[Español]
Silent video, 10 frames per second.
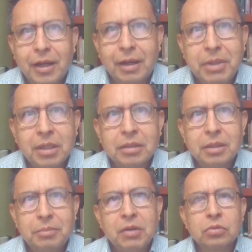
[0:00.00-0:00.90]

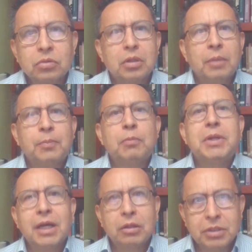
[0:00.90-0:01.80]
Amigas y amigos, he
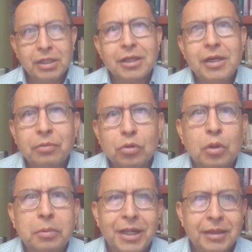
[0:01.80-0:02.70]
publicado siete
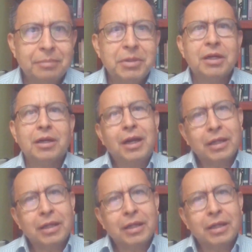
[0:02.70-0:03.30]
libros sobre Altamira.